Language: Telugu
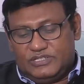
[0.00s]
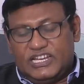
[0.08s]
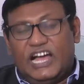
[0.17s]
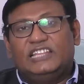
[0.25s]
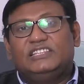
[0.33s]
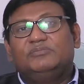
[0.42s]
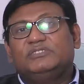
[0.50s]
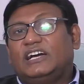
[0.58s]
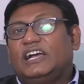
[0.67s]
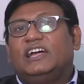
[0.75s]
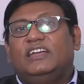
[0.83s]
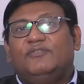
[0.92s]
శాతం
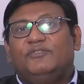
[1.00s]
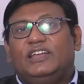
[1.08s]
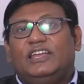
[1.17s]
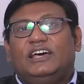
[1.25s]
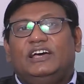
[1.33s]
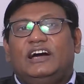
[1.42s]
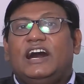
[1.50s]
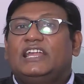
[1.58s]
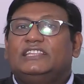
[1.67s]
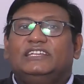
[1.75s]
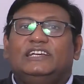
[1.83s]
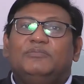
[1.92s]
తగ్గడం వల్ల
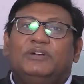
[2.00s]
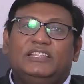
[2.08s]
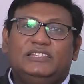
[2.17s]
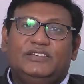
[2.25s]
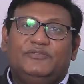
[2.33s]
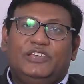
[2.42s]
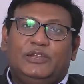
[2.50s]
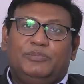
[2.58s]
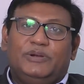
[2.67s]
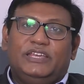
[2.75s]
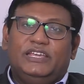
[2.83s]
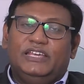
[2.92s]
ఆర్థిక మాంద్యం
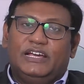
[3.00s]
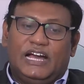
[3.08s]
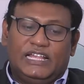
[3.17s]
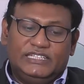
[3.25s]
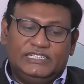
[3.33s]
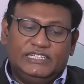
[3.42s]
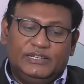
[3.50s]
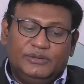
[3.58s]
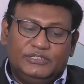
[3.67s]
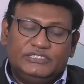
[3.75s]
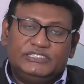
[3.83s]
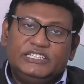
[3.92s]
ఏర్పడి అది
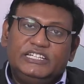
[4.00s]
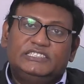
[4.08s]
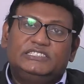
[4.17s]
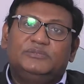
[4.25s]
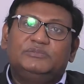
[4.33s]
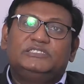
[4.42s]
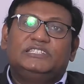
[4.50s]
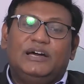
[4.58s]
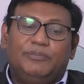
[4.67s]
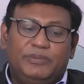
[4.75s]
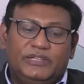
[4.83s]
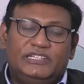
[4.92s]
చిన్న సంస్థ
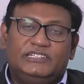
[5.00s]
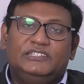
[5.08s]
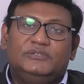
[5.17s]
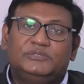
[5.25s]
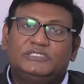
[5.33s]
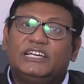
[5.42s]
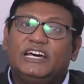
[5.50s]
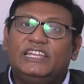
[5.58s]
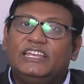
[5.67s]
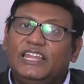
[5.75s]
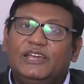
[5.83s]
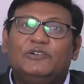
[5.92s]
పెద్ద సంస్థ
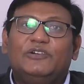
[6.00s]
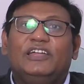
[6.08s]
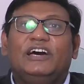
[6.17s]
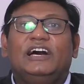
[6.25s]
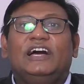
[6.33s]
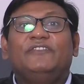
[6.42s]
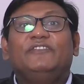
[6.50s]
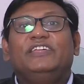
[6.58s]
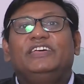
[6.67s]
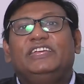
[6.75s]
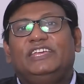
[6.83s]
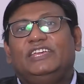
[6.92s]
అని లేకుండా
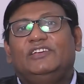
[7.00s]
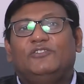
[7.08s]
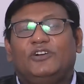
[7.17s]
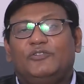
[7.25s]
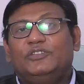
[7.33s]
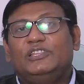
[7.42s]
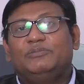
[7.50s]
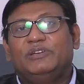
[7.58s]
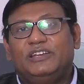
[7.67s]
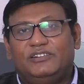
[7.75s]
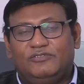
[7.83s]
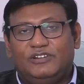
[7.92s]
అందరికీ ఒక
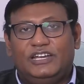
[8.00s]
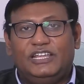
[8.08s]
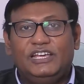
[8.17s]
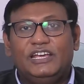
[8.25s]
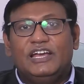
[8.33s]
విధమైనటువంటి